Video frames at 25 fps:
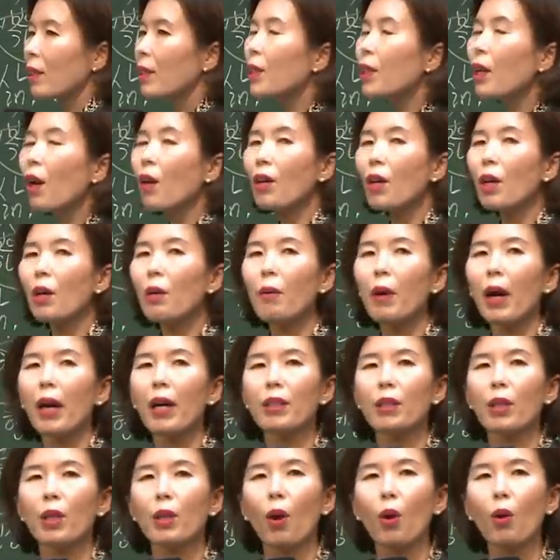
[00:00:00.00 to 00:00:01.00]
그러기
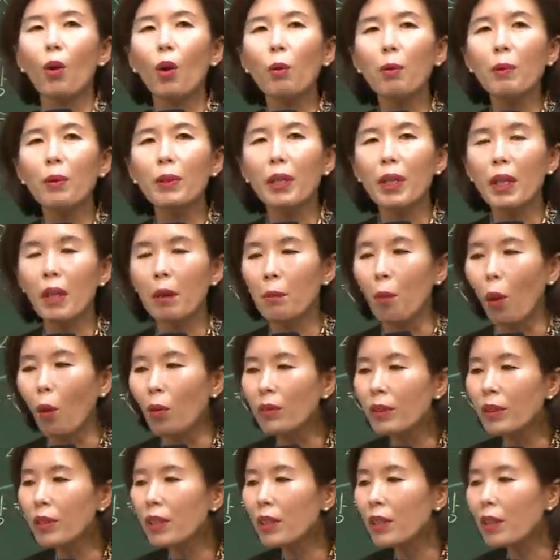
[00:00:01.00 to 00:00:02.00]
위해서 여러분들이
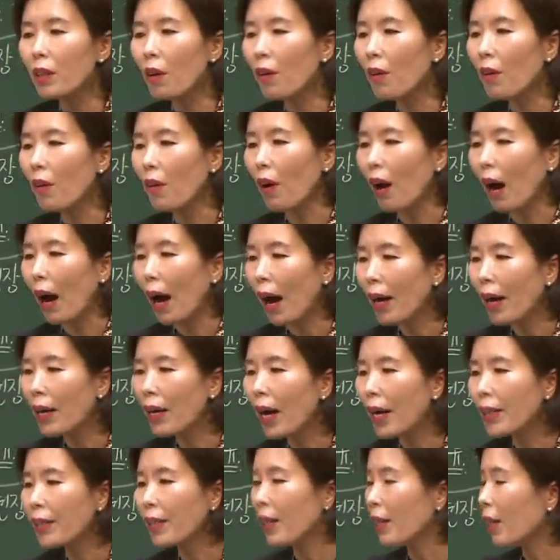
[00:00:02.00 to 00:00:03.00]
먼저
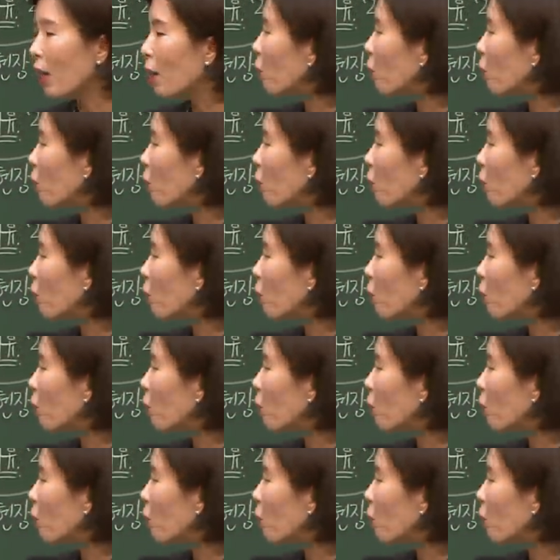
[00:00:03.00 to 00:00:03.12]
알아야 될